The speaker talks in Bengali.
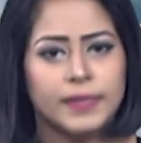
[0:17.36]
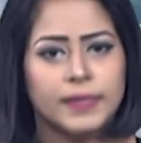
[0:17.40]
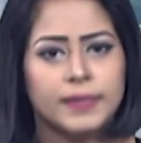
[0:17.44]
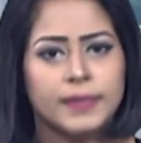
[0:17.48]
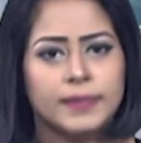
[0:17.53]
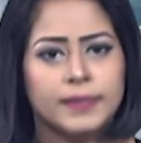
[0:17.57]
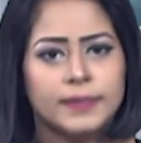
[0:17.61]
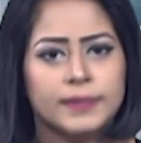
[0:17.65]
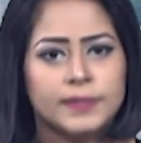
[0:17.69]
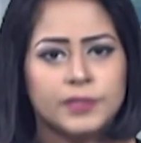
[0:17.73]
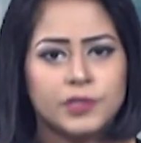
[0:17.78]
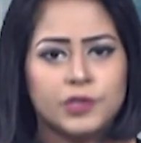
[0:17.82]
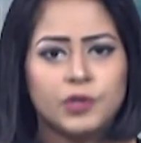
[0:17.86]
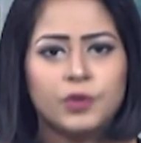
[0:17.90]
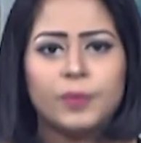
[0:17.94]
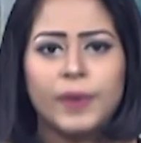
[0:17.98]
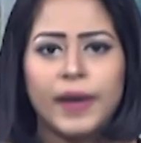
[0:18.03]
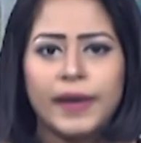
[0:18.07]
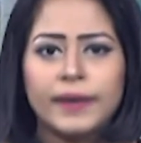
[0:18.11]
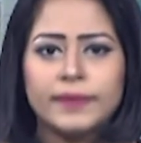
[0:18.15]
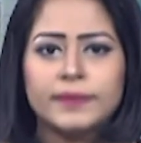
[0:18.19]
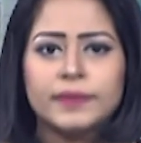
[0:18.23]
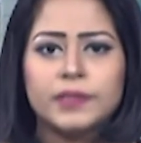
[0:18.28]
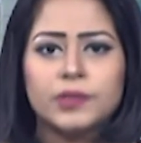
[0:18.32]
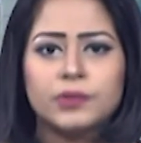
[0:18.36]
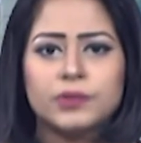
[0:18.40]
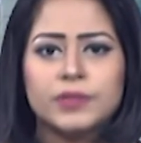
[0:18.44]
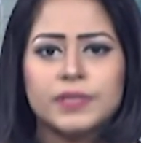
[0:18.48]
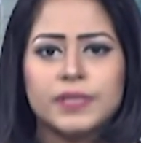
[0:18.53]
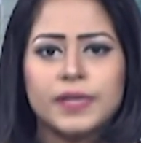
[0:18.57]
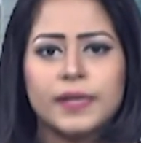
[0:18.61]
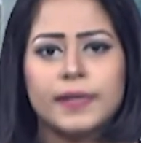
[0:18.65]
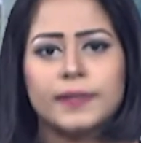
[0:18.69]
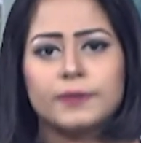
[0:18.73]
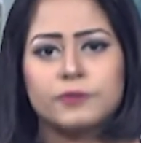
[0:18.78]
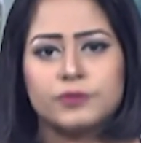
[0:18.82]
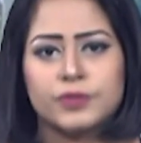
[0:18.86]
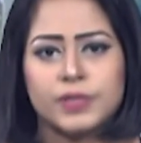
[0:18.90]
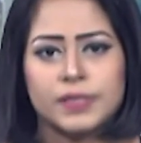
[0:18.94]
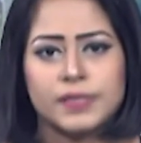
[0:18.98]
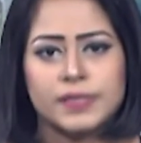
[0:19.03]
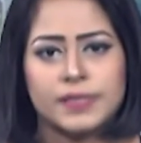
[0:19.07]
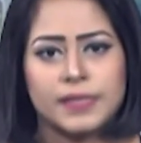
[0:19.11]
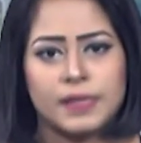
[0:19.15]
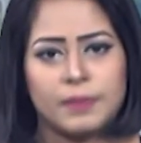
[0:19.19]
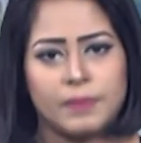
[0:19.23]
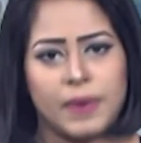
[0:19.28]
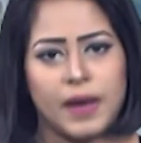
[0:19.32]
জিও ব্যাগ দিয়েও ঠেকানো যাচ্ছে
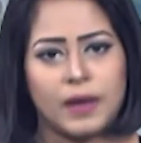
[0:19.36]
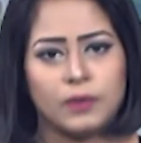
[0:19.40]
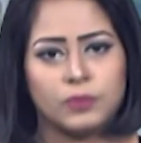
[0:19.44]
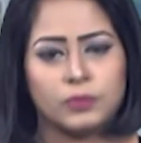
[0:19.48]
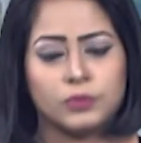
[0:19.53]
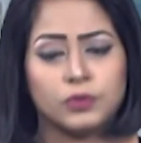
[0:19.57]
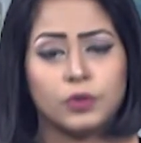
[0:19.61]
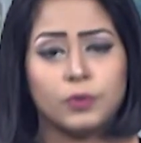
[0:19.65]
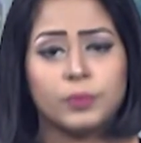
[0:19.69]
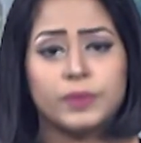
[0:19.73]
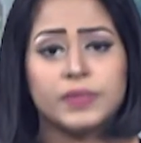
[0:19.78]
না ভাঙন তবে